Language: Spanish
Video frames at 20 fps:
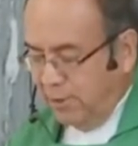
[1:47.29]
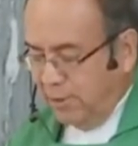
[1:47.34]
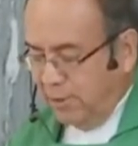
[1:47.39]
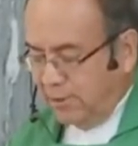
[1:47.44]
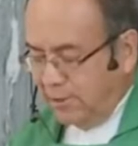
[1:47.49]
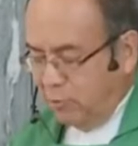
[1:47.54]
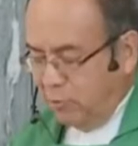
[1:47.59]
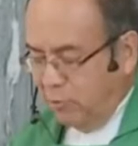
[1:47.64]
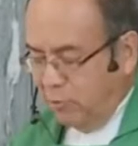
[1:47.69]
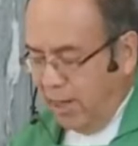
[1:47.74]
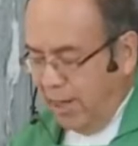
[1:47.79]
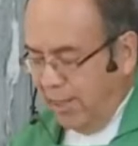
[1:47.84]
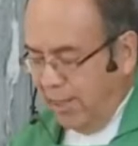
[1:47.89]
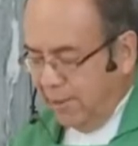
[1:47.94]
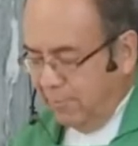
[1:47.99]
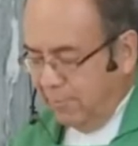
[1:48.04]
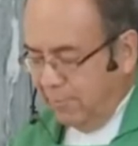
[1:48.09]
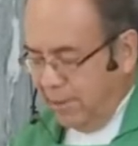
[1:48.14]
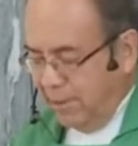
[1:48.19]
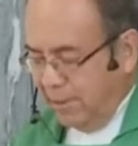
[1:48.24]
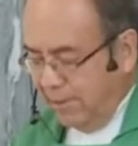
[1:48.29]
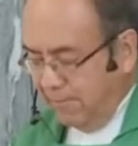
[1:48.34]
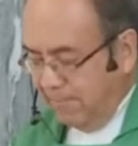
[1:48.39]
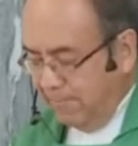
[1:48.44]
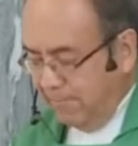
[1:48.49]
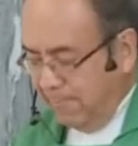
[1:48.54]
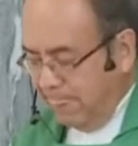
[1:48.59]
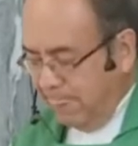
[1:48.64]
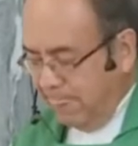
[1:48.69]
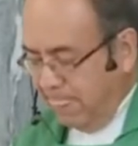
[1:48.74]
Luego lo puso
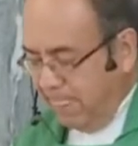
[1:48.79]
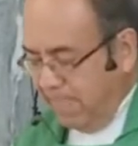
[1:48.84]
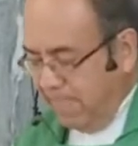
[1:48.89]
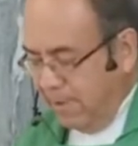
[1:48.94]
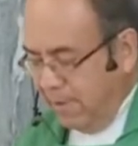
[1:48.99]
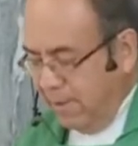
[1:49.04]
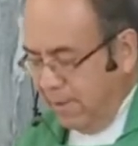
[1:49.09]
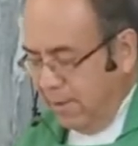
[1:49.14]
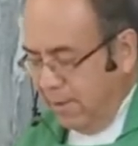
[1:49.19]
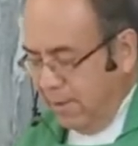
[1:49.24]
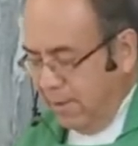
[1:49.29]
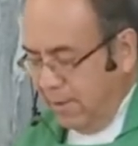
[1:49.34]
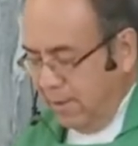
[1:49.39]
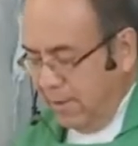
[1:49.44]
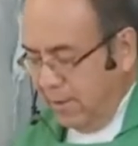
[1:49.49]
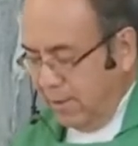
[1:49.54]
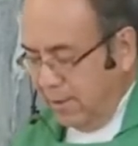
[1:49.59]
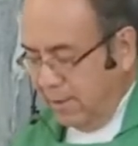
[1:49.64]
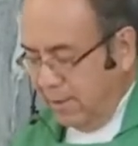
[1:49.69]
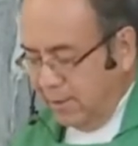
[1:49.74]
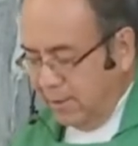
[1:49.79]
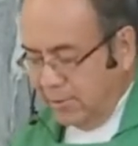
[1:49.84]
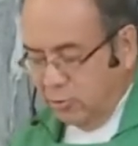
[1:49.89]
sobre su cabalgadura